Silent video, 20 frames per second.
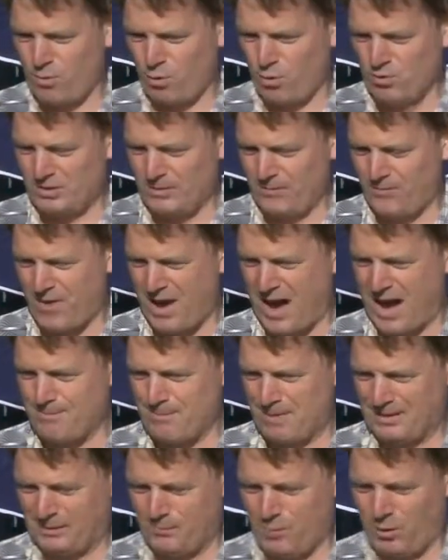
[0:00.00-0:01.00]
und im
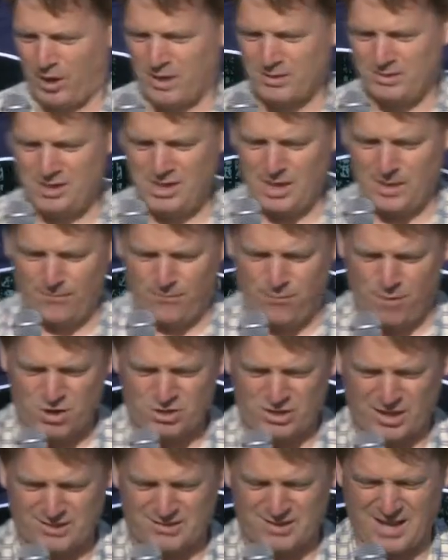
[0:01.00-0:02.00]
Verein Mehr Demokratie im
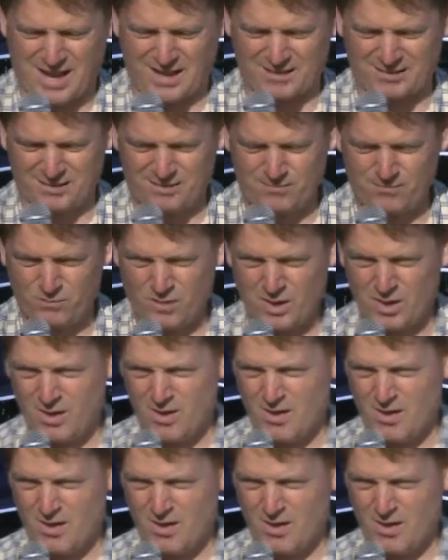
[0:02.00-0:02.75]
Vorstand saßen,